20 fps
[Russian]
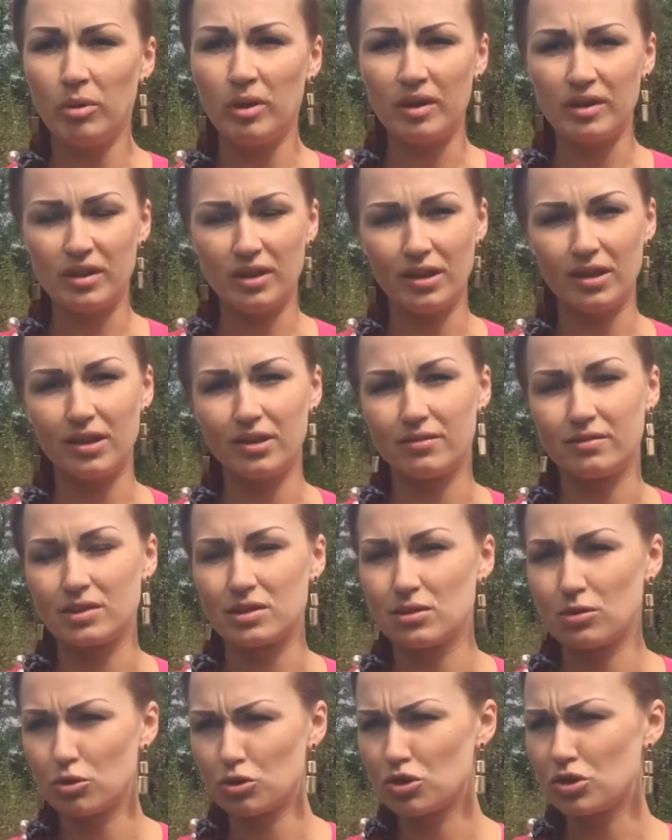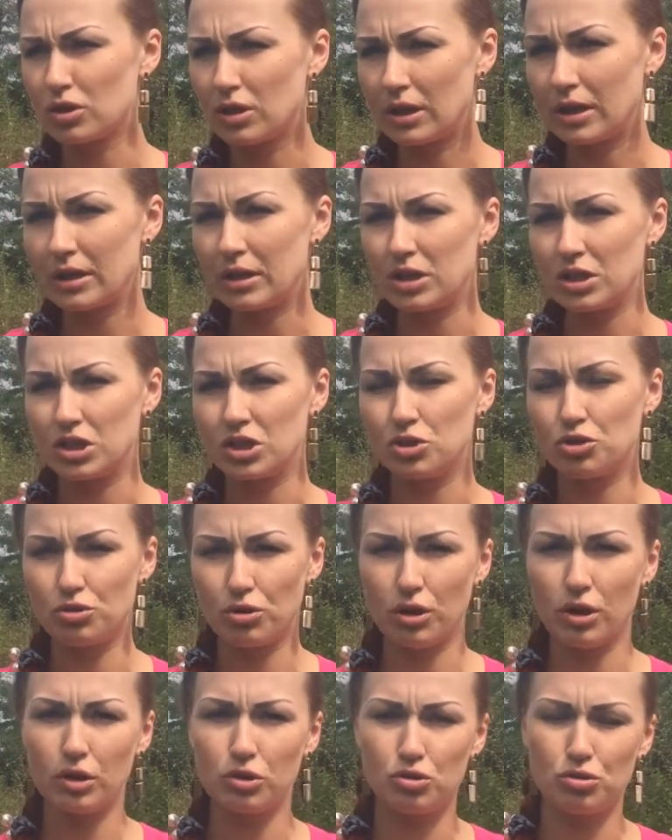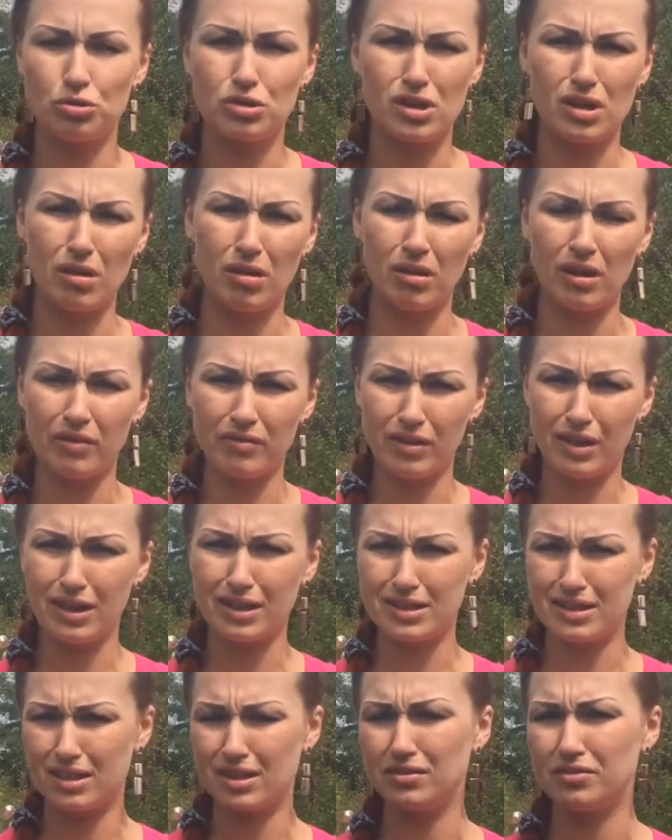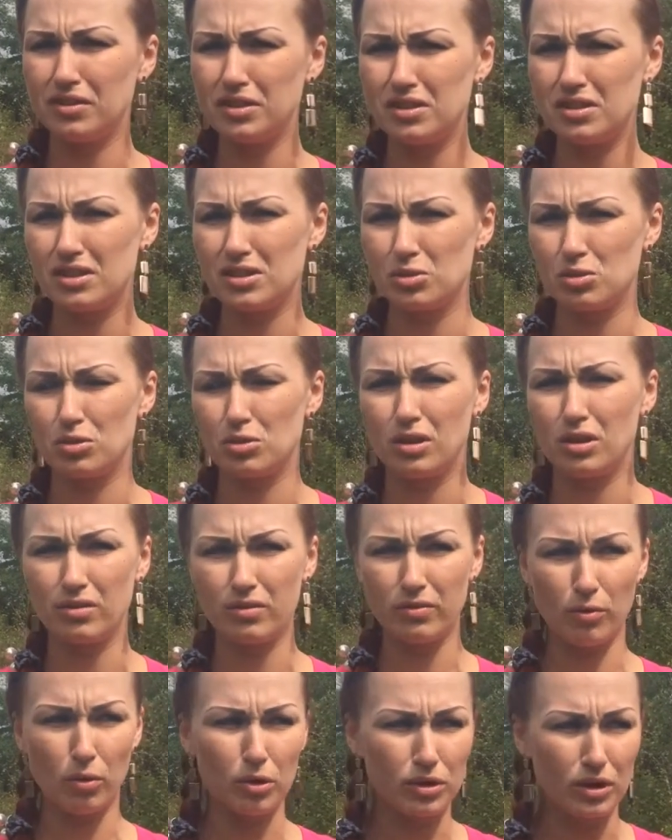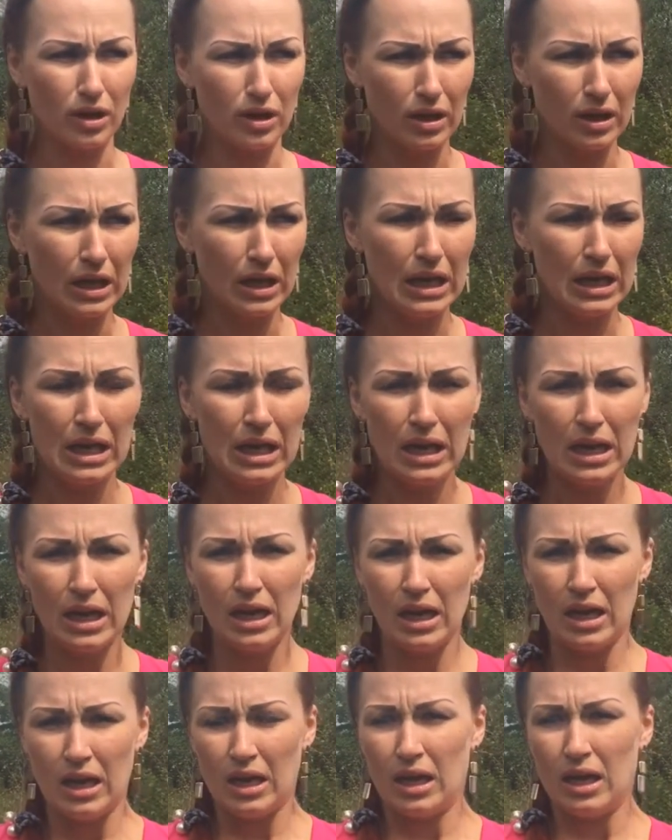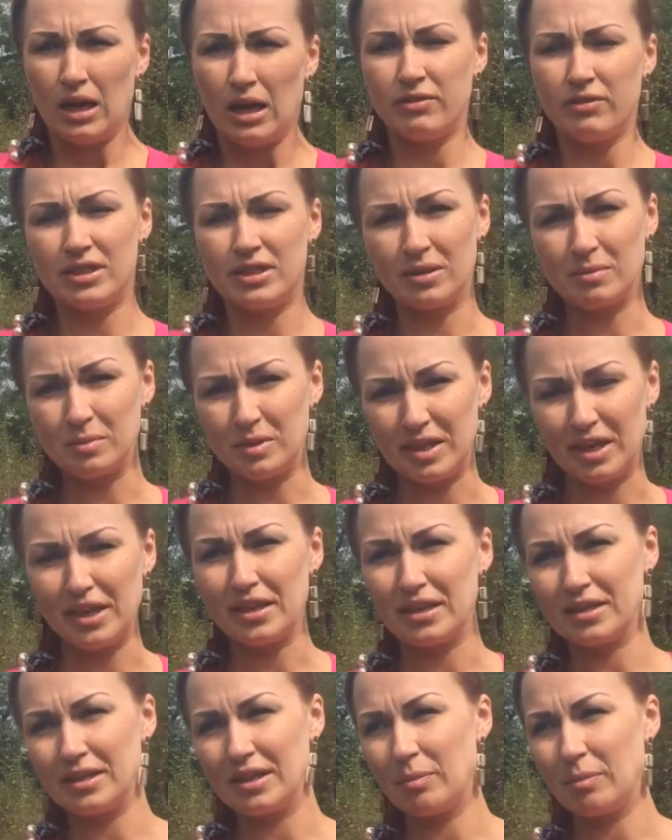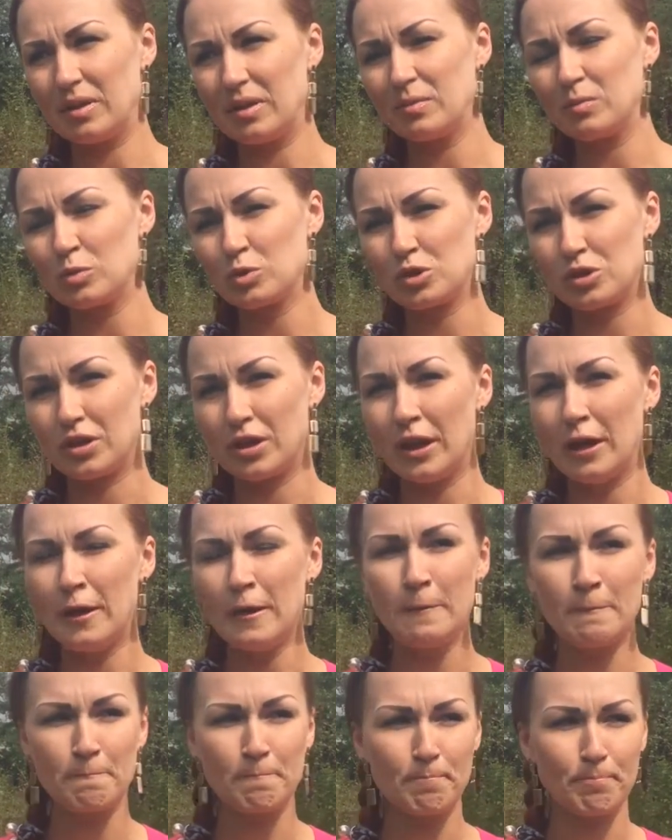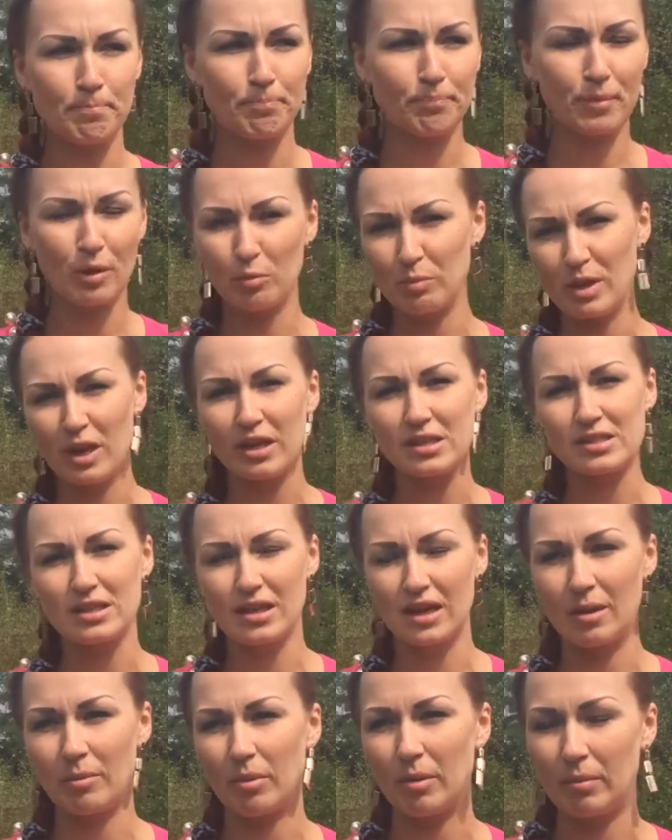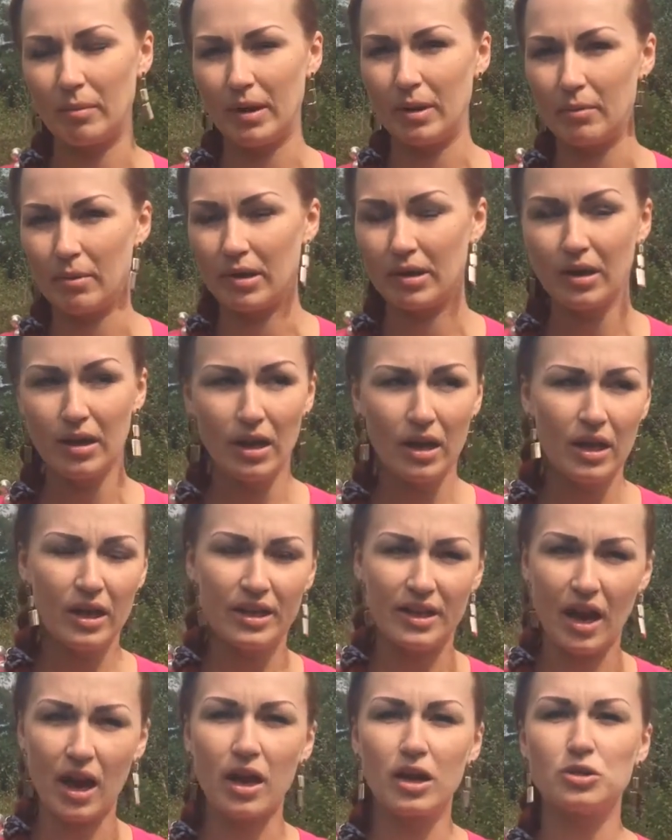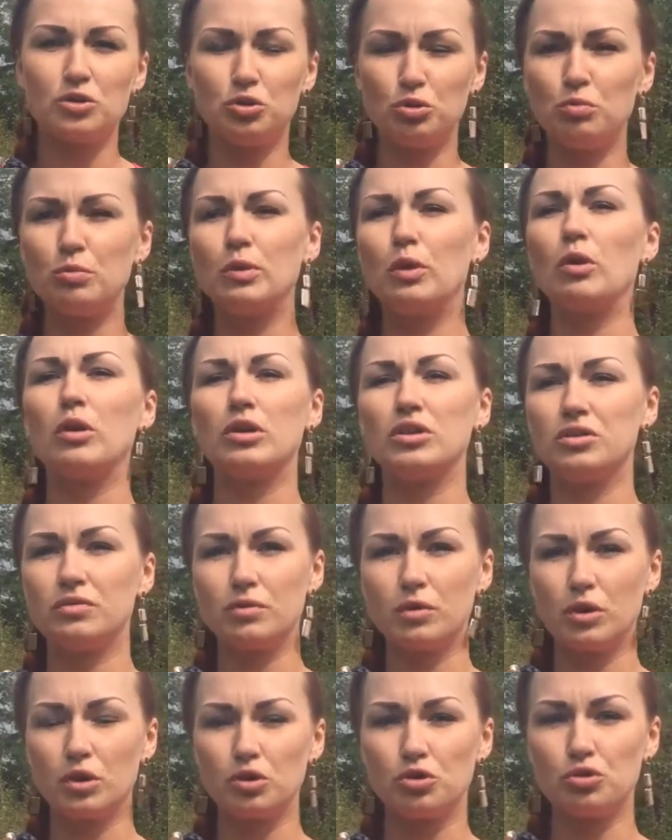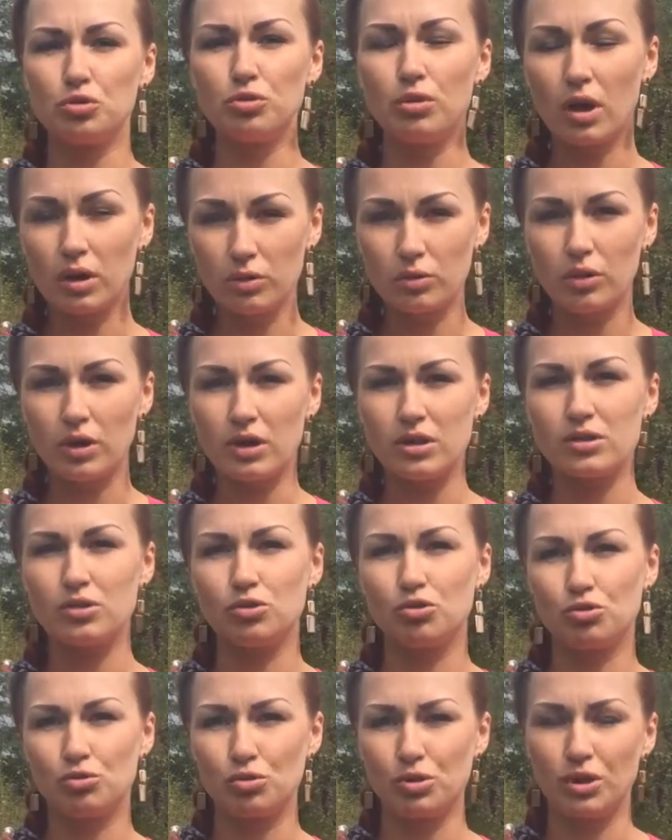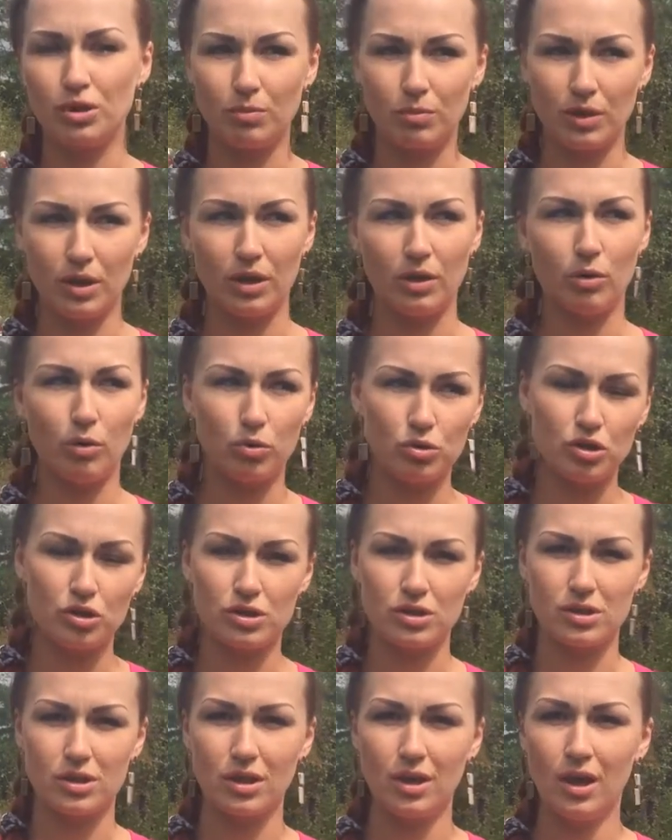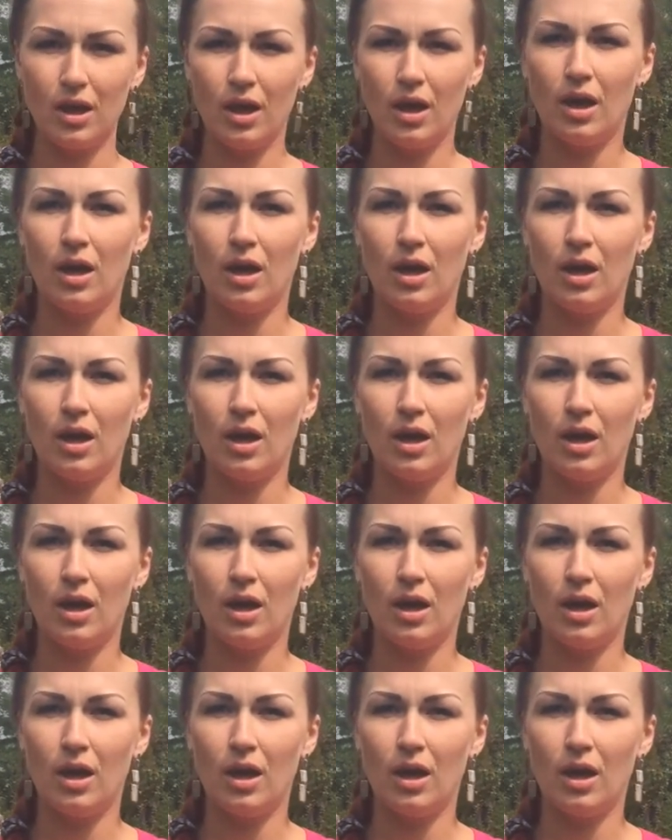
были до этого сложены, конечно, что я хочу. Самое главное, я хотела выйти из зоны комфорта в этом тренинге, потому что у меня есть такая проблема. Я хочу много чего хочу, но я сижу, и мне хочется